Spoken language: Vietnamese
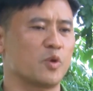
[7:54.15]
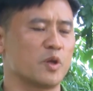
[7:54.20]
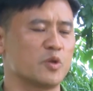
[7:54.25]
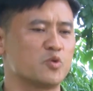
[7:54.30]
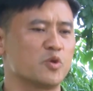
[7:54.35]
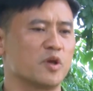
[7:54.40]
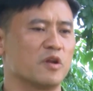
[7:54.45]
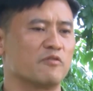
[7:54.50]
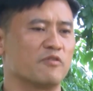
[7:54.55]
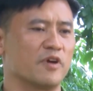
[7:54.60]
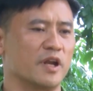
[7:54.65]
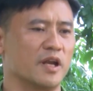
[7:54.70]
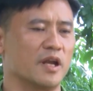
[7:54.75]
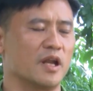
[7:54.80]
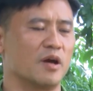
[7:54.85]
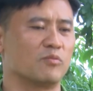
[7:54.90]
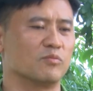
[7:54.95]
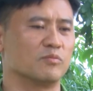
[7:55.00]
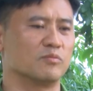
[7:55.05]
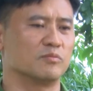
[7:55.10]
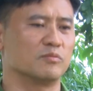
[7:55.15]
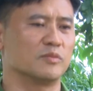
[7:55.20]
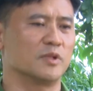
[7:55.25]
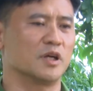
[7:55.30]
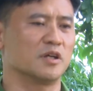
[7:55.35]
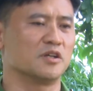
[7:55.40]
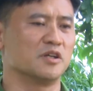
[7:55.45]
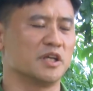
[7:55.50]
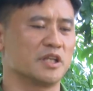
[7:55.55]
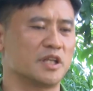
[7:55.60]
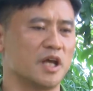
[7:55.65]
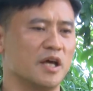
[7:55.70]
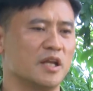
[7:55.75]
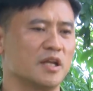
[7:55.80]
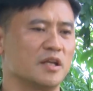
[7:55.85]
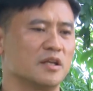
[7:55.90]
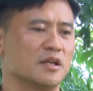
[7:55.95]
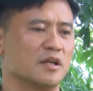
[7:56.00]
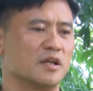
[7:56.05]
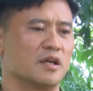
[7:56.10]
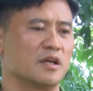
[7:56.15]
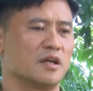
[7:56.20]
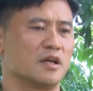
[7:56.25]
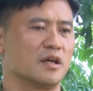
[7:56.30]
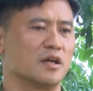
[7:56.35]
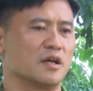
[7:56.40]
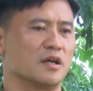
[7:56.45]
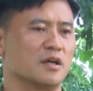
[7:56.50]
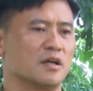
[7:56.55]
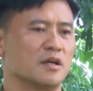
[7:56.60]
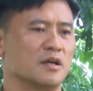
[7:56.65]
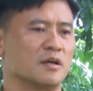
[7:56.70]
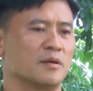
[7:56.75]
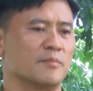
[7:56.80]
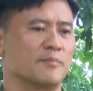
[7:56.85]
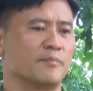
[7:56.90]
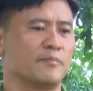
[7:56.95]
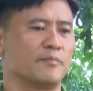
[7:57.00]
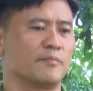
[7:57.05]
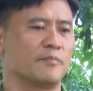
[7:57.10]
tuyên truyền vận động uh, người thân uh,